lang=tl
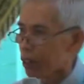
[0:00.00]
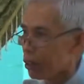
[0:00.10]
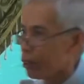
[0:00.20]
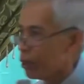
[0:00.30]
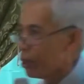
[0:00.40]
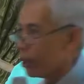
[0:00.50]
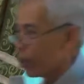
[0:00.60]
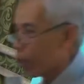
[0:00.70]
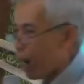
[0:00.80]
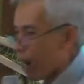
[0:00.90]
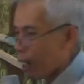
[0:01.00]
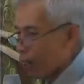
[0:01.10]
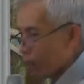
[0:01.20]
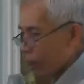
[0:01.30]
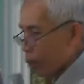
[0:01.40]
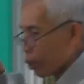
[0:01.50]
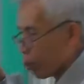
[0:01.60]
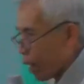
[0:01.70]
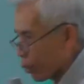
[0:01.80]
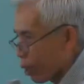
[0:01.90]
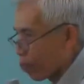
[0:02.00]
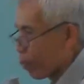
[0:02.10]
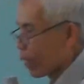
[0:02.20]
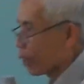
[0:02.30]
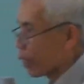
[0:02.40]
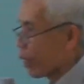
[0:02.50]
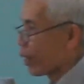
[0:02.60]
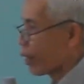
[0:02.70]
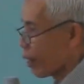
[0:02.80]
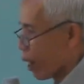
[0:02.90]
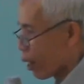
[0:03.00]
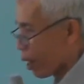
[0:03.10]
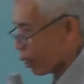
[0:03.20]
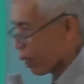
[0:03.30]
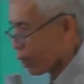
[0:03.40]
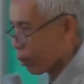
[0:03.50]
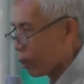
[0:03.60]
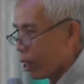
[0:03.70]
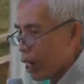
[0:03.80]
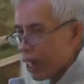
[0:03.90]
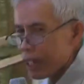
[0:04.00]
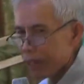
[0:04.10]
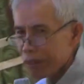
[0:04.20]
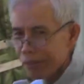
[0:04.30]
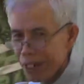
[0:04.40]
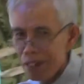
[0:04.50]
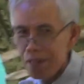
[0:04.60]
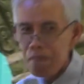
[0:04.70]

yon o ang sumasampalataya na anak na yon ay hindi